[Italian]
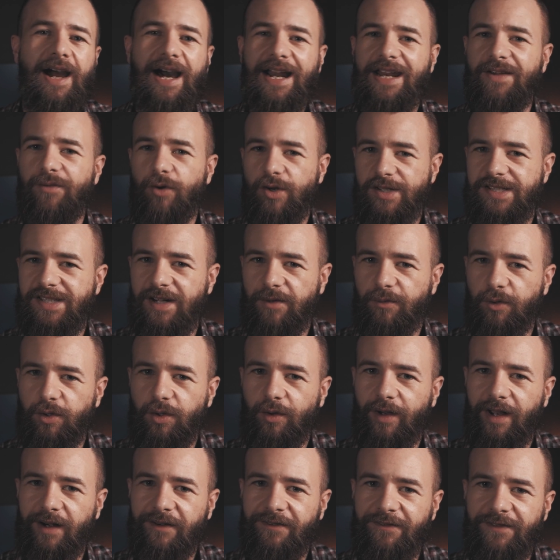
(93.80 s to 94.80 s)
alle vostre
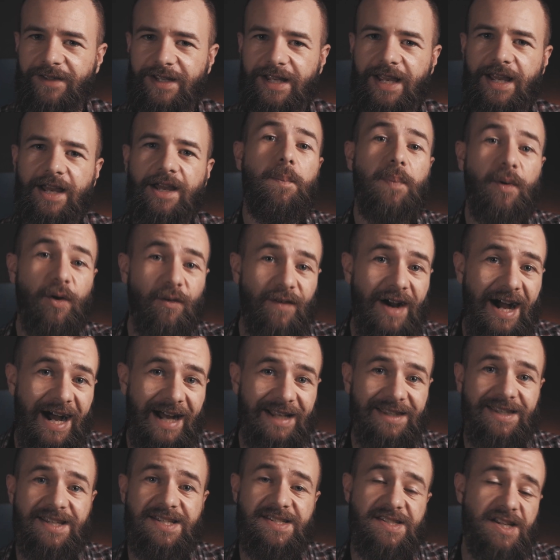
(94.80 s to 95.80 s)
fotografie.
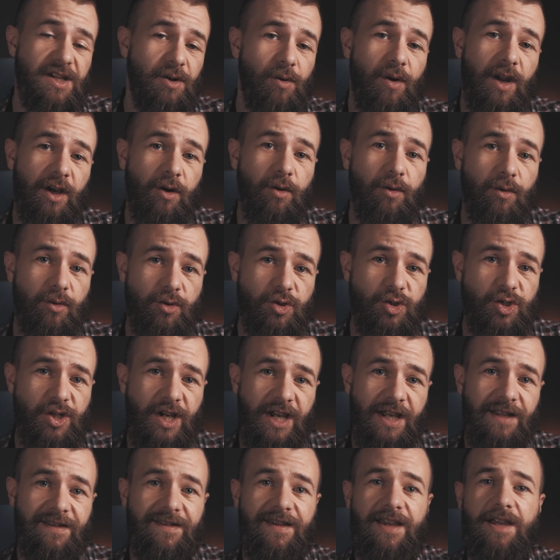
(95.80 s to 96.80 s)
Provate provate, se non la
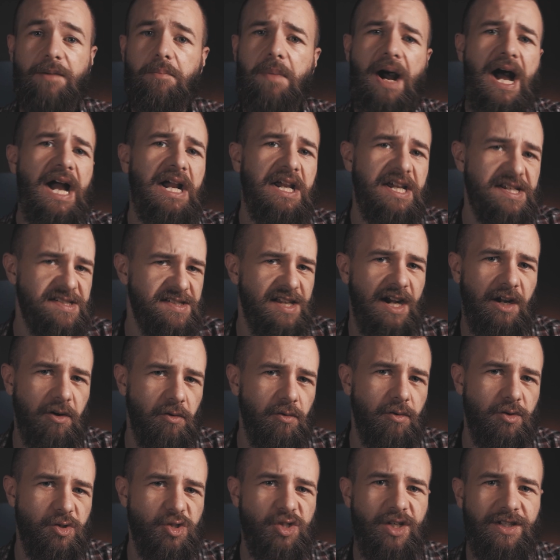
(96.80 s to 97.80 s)
conoscete, ma anche se la
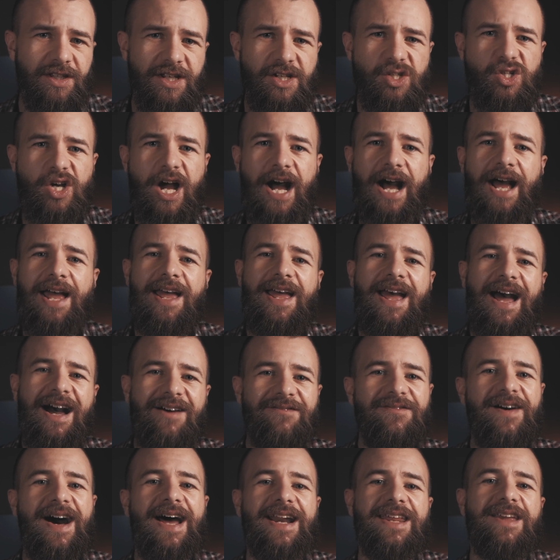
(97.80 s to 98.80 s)
conoscete già, a
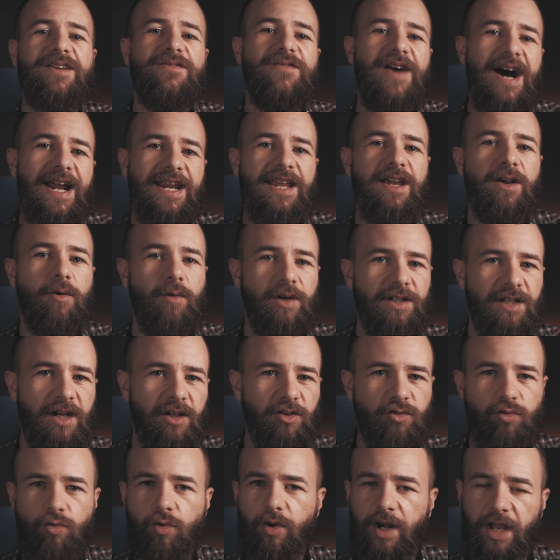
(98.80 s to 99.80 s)
fare varie
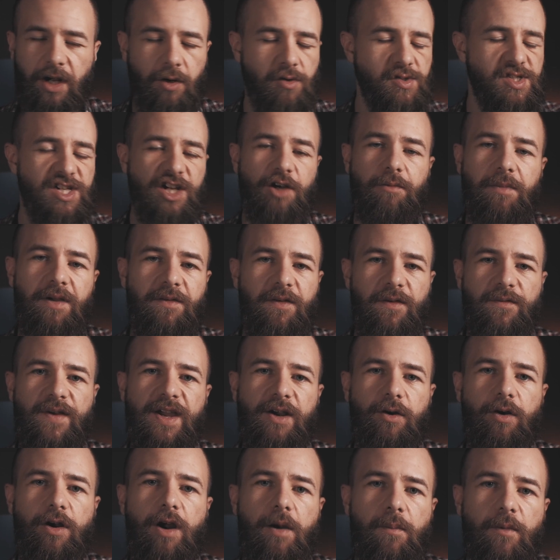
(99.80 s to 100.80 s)
inquadrature così come vi
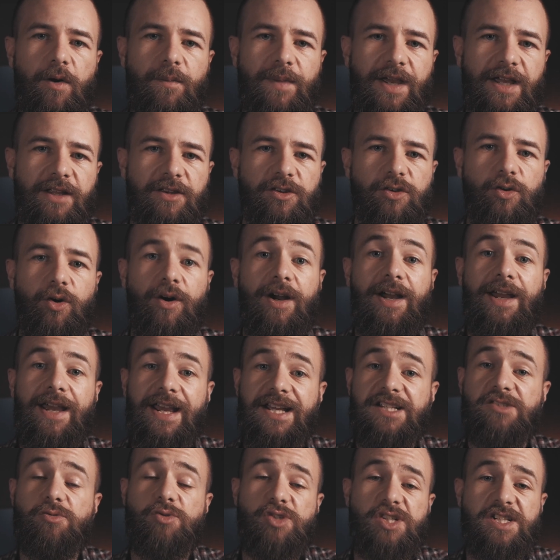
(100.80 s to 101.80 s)
vengono al momento
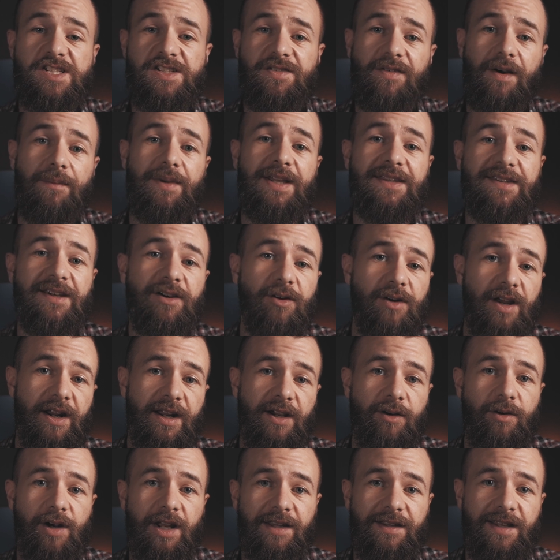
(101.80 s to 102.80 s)
e successivamente con la
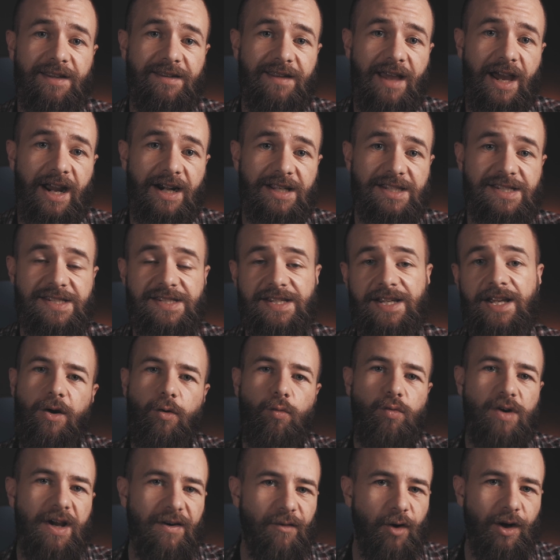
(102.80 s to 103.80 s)
regola dei terzi.
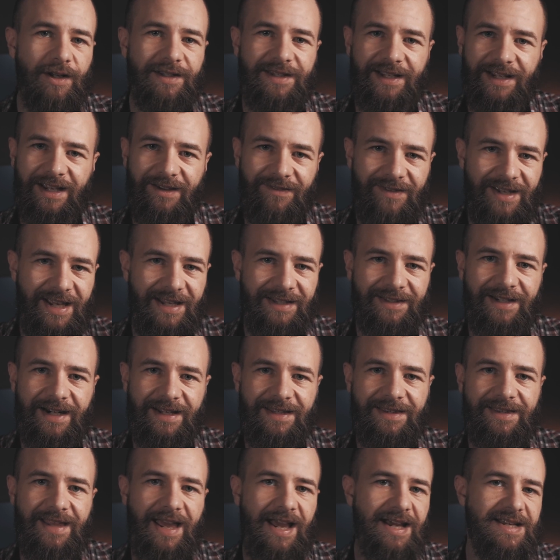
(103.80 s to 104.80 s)
Una volta che vi entra
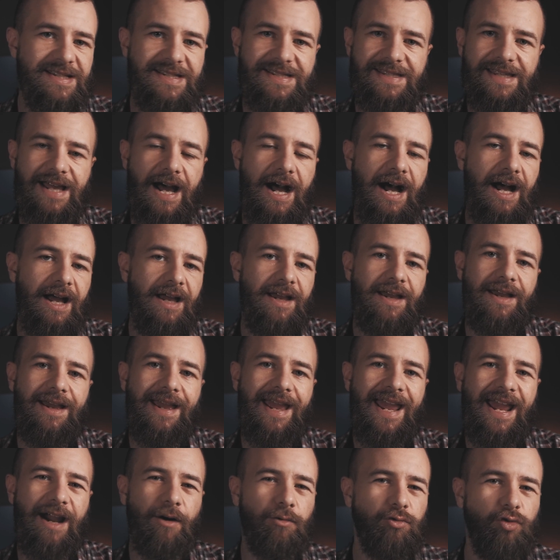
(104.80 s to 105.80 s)
in testa
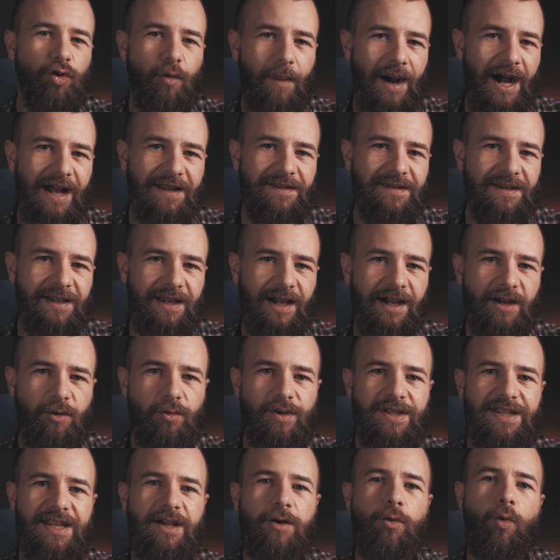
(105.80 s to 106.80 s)
è automatica,
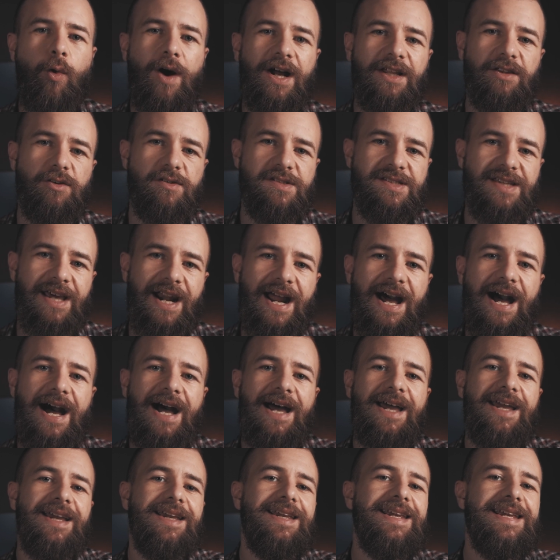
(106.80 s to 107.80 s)
quindi quando
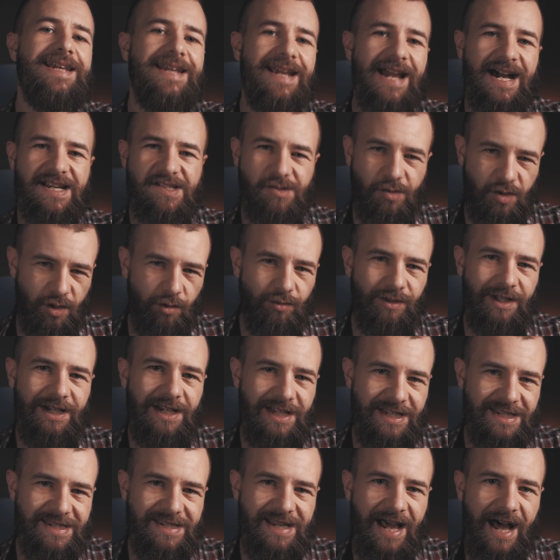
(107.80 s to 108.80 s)
sarà il caso di
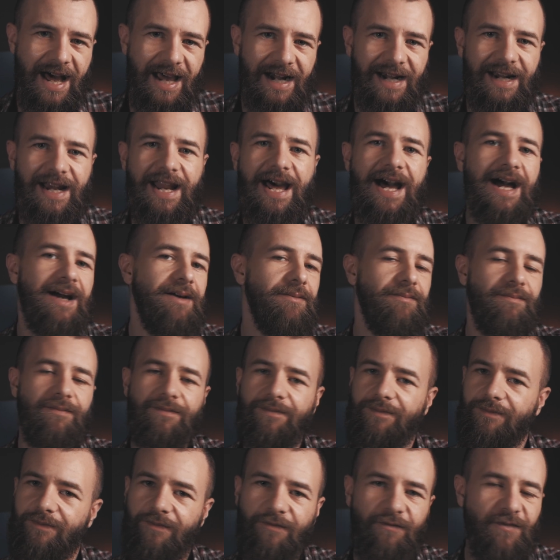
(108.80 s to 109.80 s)
utilizzarla
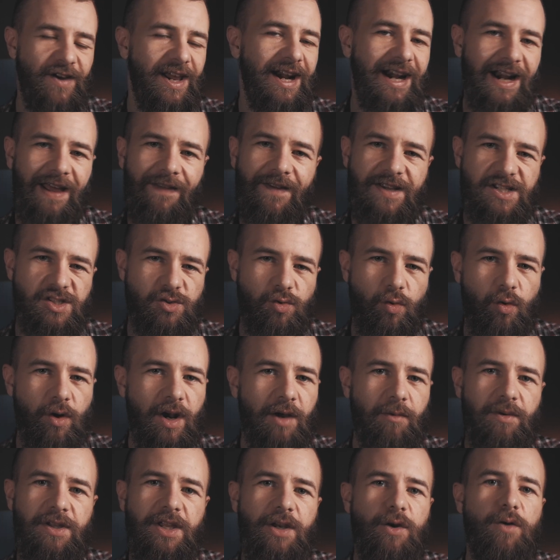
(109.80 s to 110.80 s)
verrà da sola,
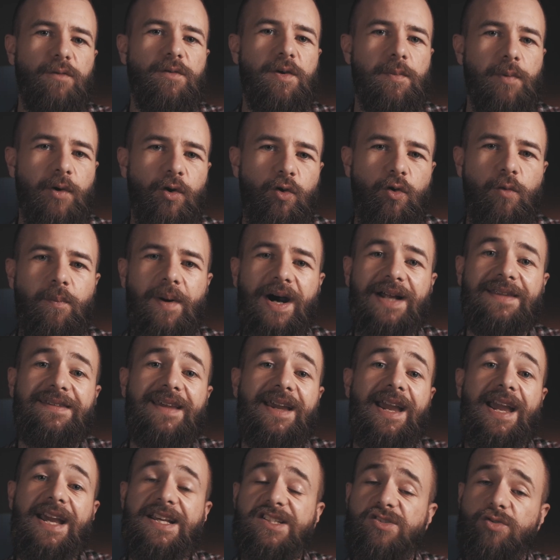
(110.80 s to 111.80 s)
quindi non vi
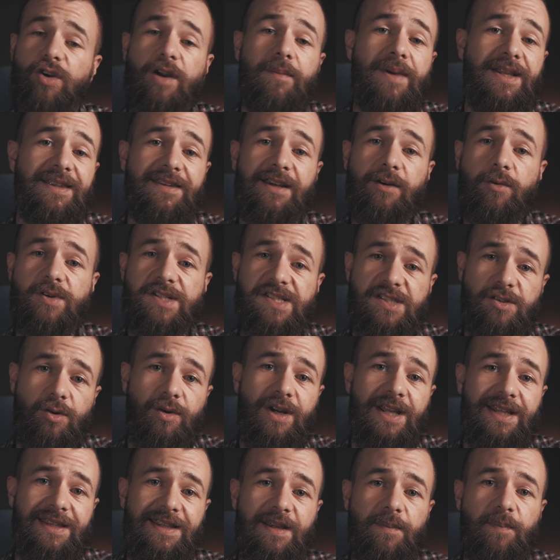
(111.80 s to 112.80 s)
preoccupate, è solamente
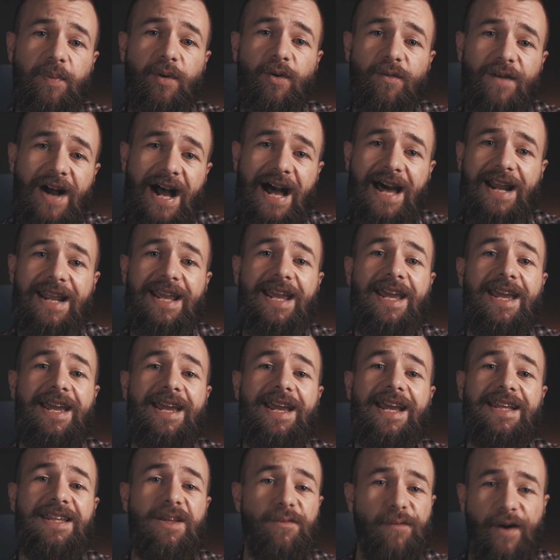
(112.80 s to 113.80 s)
questione di provare
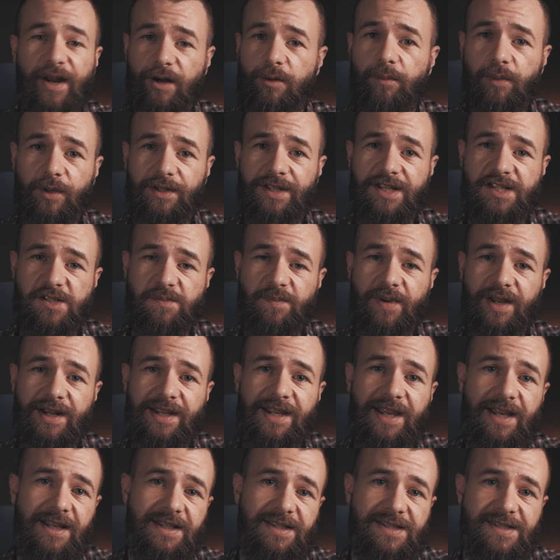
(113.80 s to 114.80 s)
e di fare un po' di
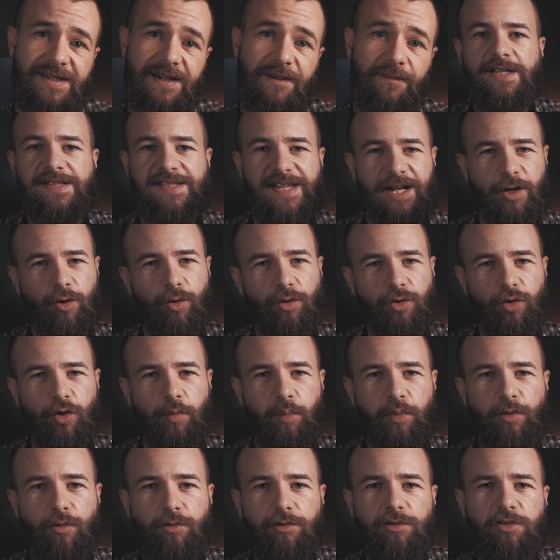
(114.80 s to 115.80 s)
esperienza. Secondo
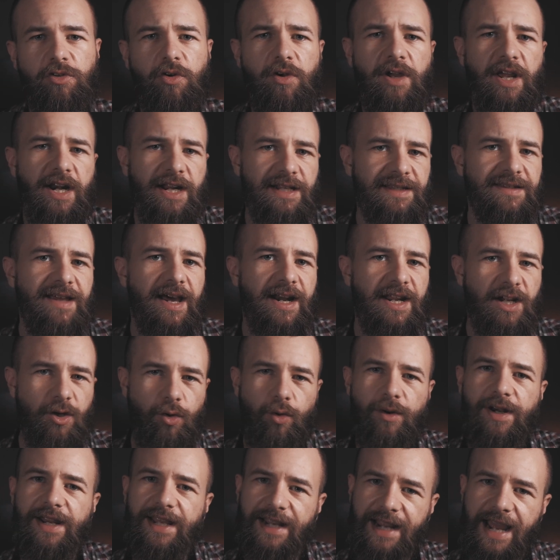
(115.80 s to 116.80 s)
punto, in realtà
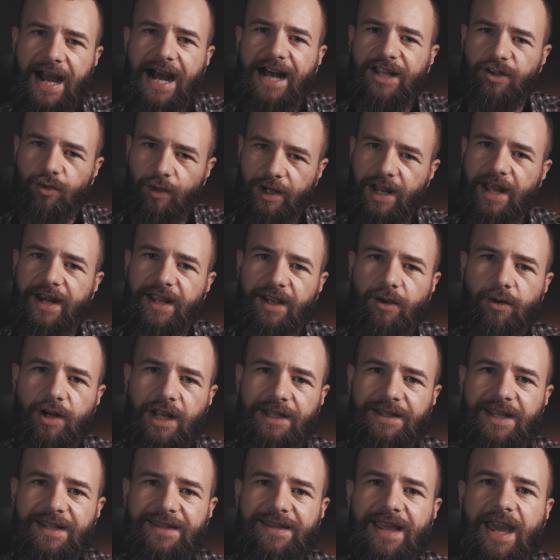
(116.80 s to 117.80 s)
ricollegato alla regola
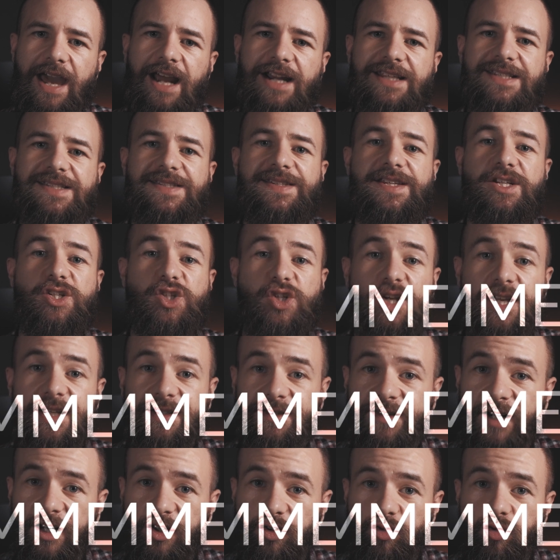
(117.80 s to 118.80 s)
dei terzi,
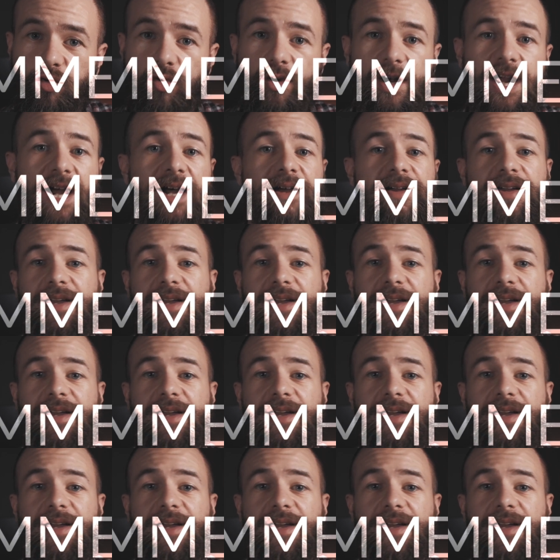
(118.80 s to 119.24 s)
centratura